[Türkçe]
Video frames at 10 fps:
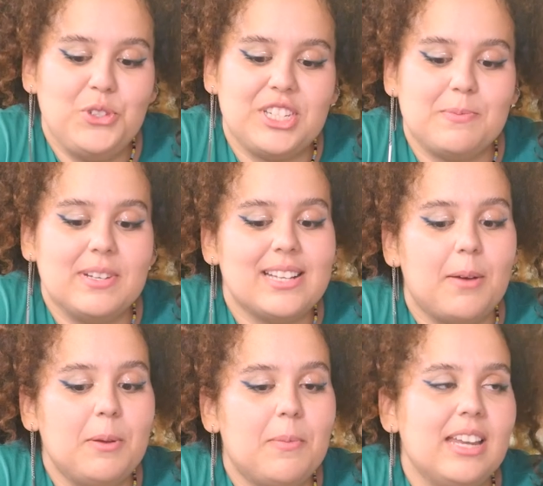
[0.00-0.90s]
Müthiş.
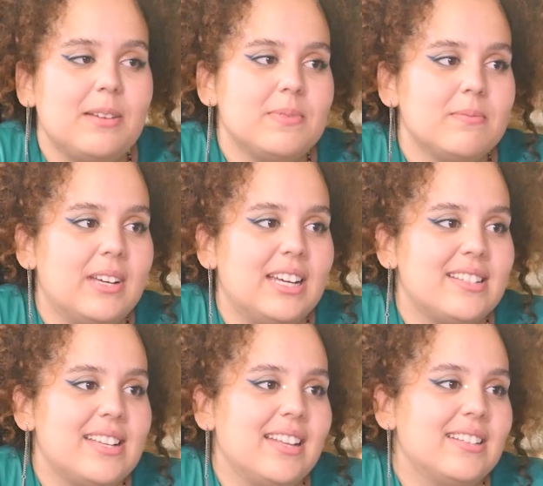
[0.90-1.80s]
Mesela benim annem
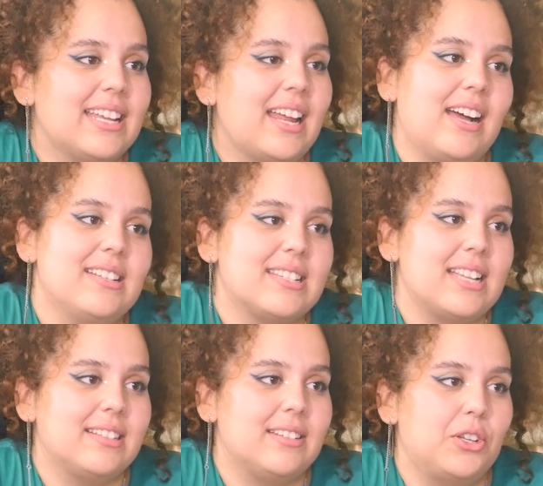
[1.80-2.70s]
e, seni
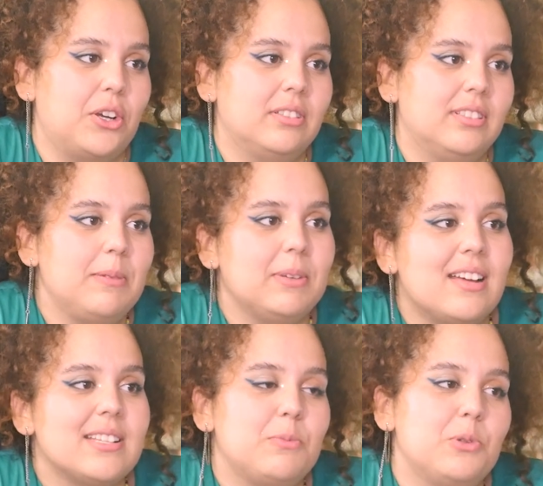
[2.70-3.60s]
Sadakatsiz'den tanıyor. Dedim
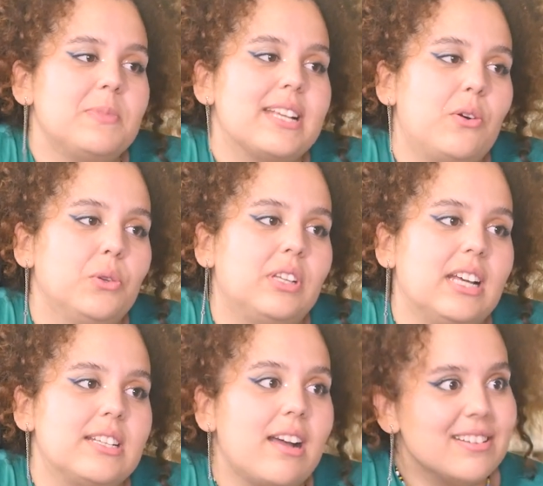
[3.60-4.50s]
ki Nazlı evet. bunun bize
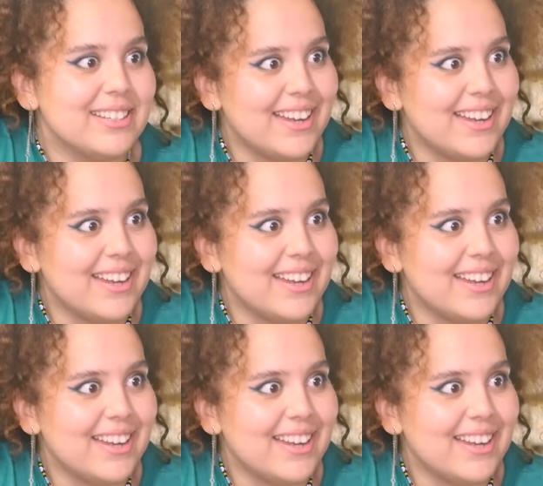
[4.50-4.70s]
konuk gelecek. Ah